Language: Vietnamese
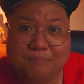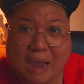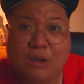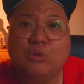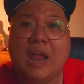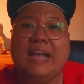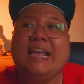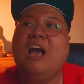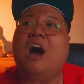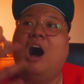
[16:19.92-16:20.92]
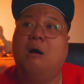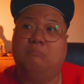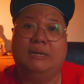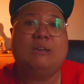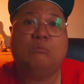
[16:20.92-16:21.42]
bà có để cái
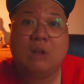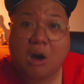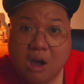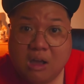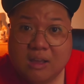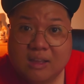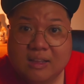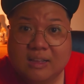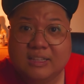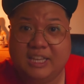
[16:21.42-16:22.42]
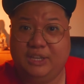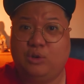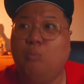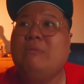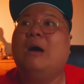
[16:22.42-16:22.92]
hòm ở trong đó thì
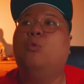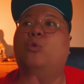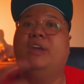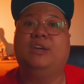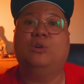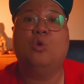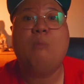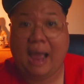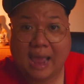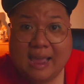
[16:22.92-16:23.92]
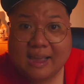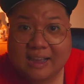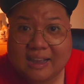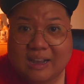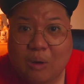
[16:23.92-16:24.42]
cũng là quyền của bà
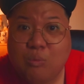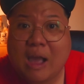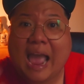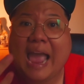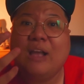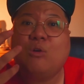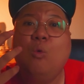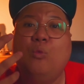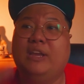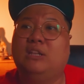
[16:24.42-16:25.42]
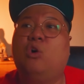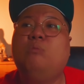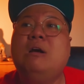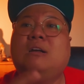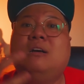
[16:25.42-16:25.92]
không có ai có quyền nói
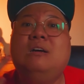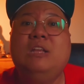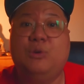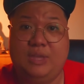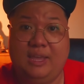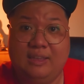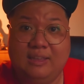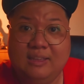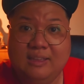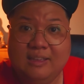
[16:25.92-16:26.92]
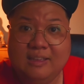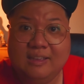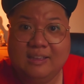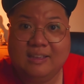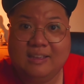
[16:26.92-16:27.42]
bất cứ điều gì
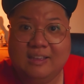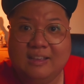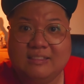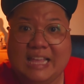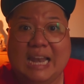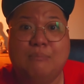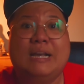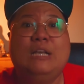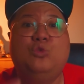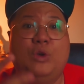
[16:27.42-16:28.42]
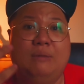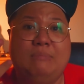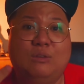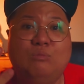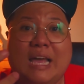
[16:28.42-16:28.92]
đây là một cái chuyện
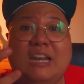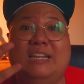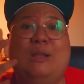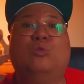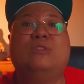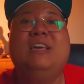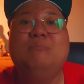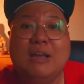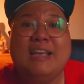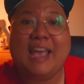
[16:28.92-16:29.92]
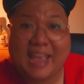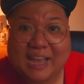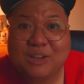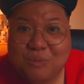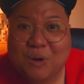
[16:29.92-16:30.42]
mà chúng ta lần đầu tiên mới
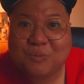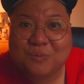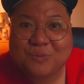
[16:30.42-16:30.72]
nghe đúng không